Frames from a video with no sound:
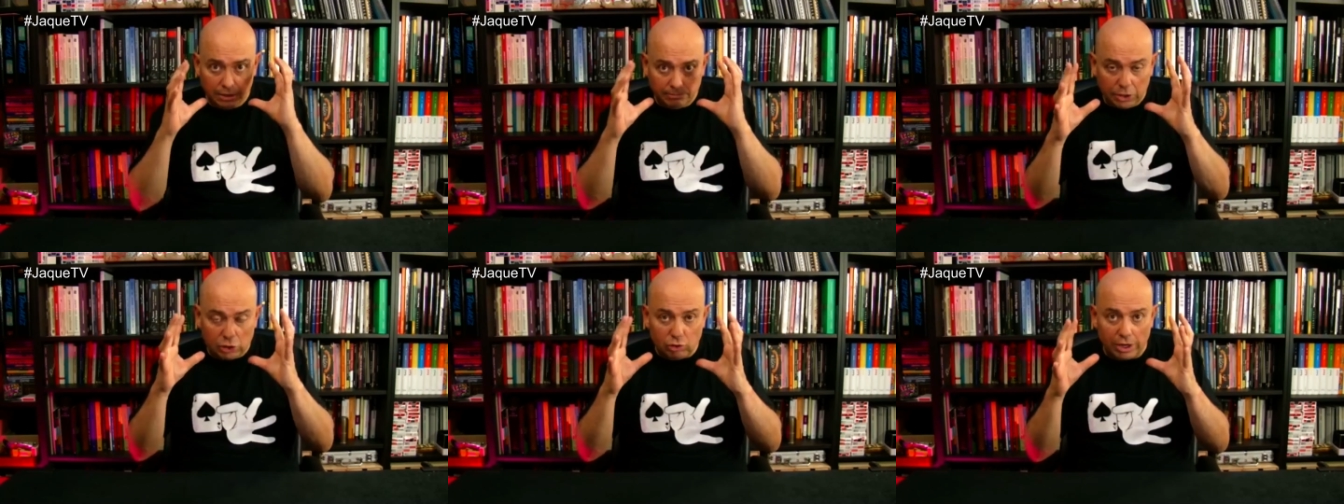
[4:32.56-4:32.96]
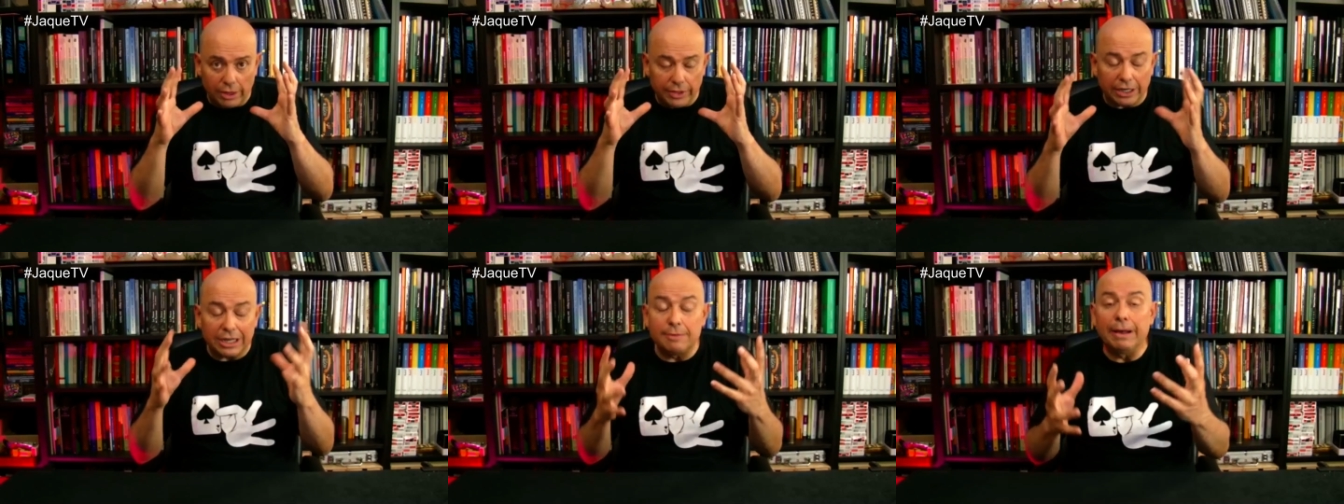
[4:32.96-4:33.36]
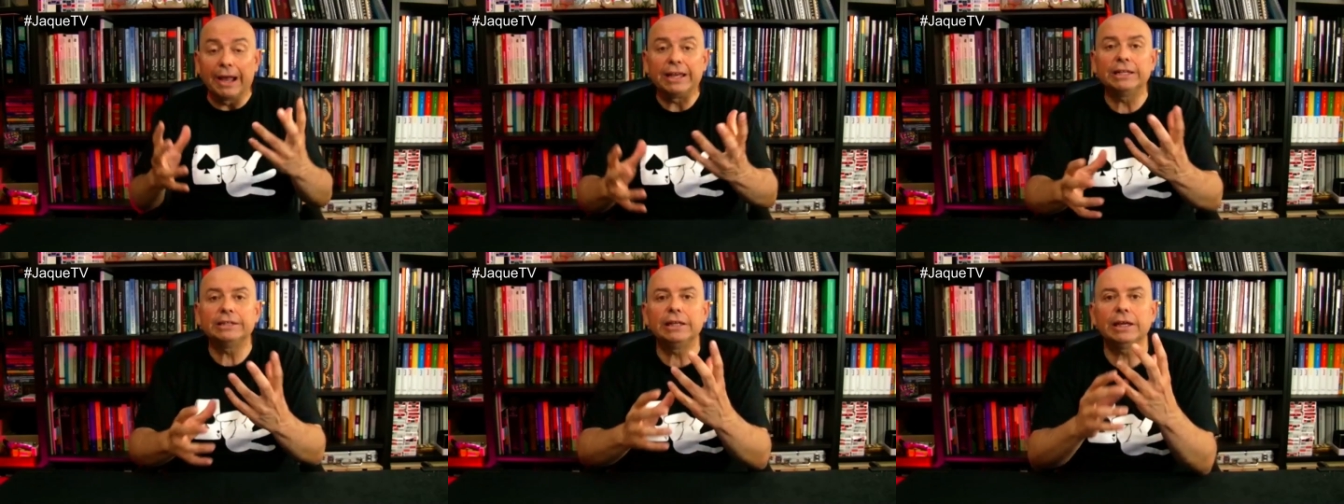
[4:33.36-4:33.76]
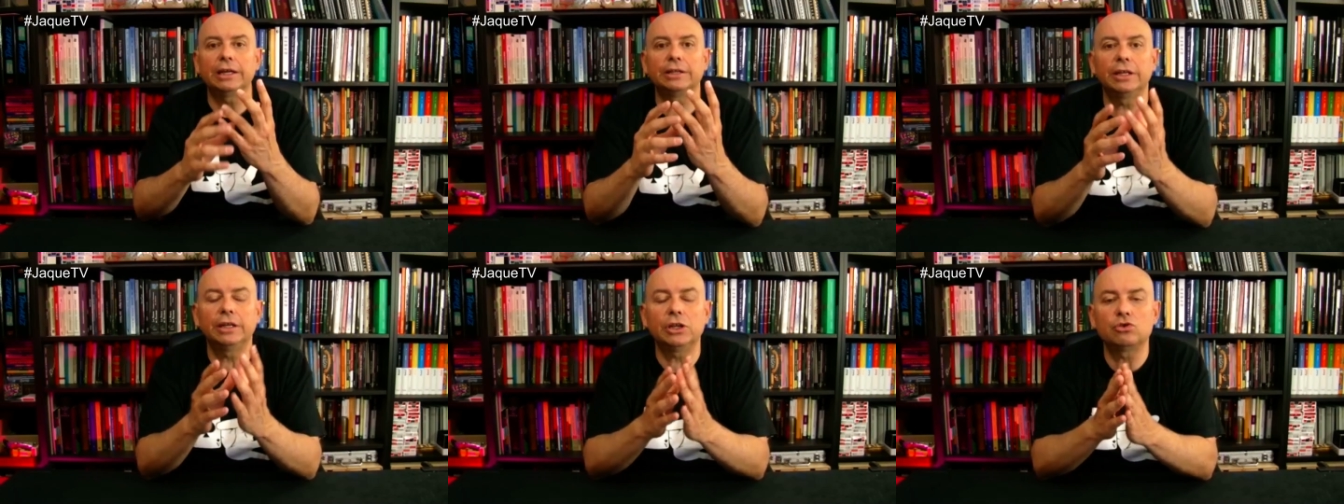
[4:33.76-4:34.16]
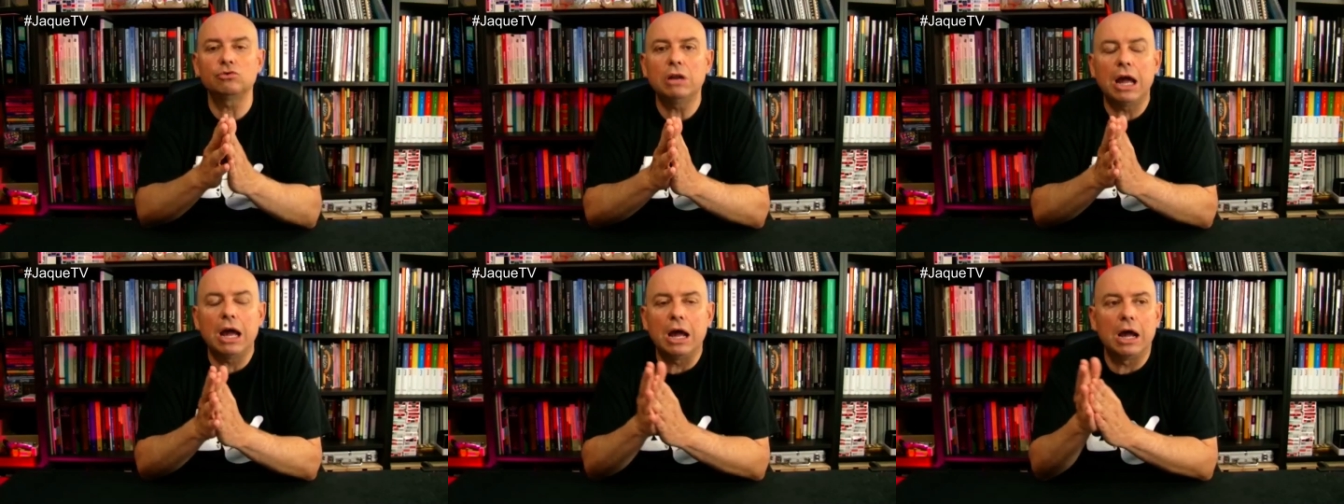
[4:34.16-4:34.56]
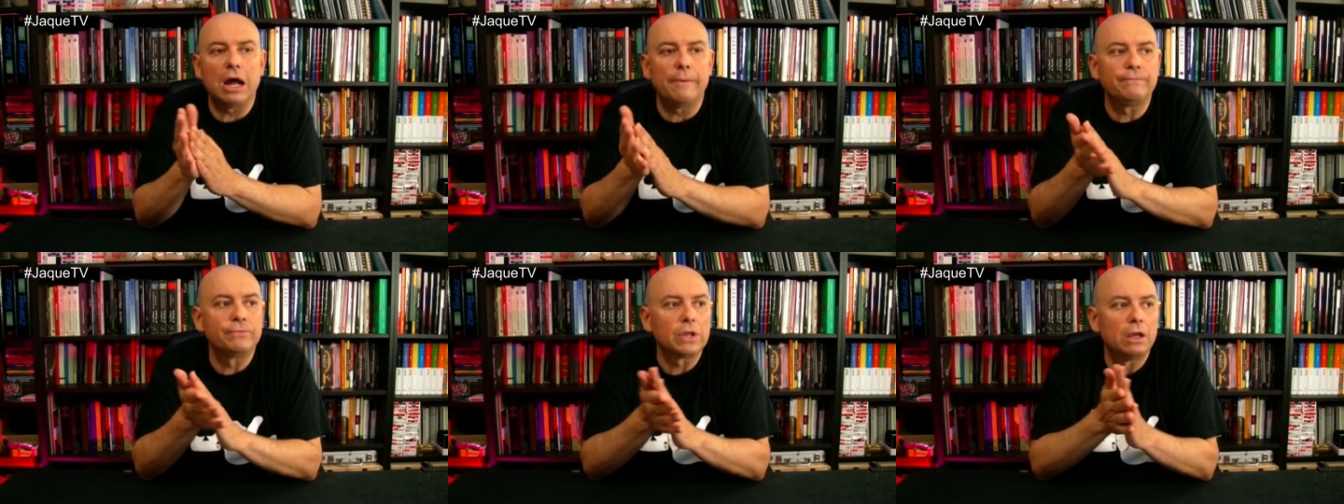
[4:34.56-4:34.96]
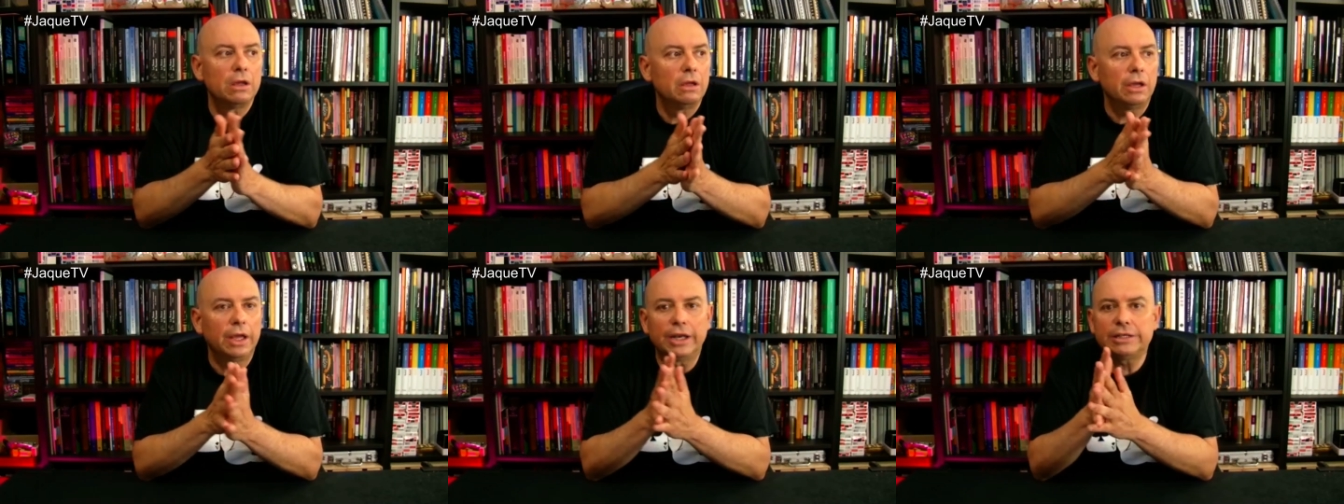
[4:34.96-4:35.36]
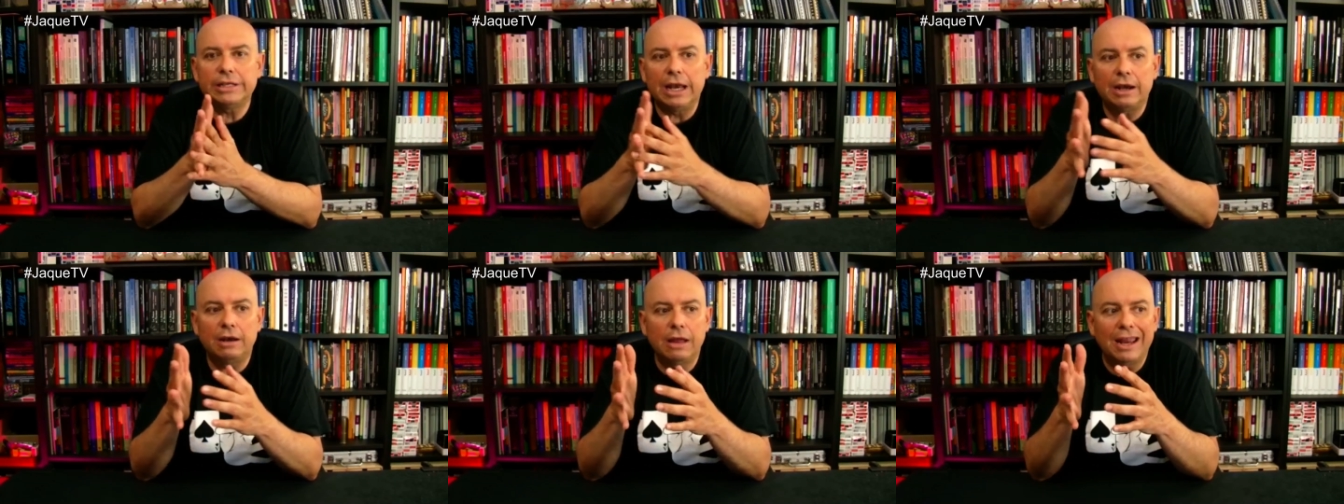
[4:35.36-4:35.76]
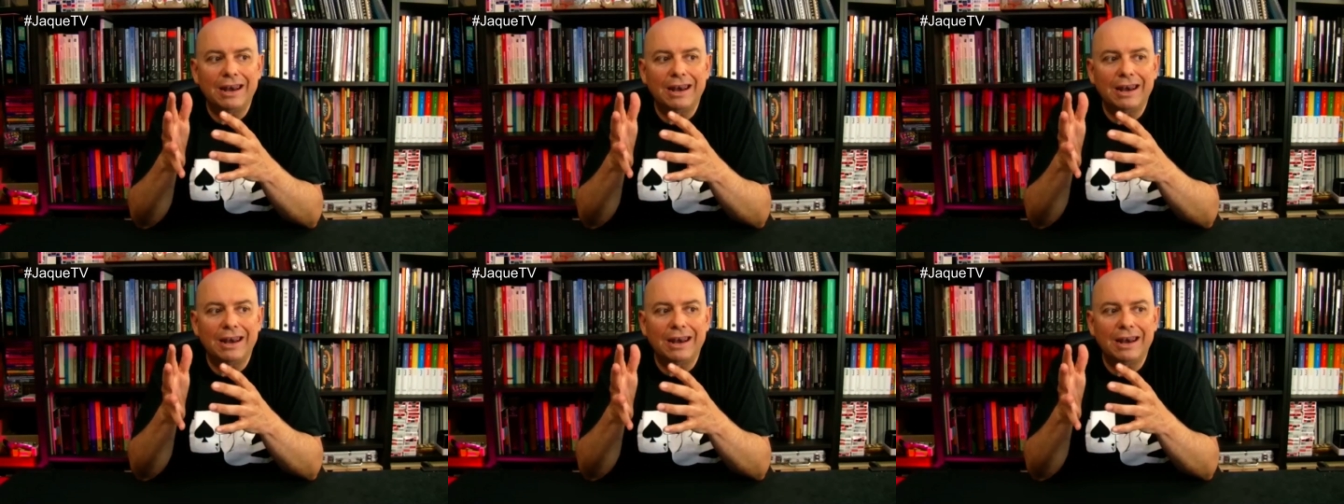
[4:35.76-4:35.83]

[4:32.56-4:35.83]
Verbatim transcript: visualizar. Imagínate que tienes una, eres el,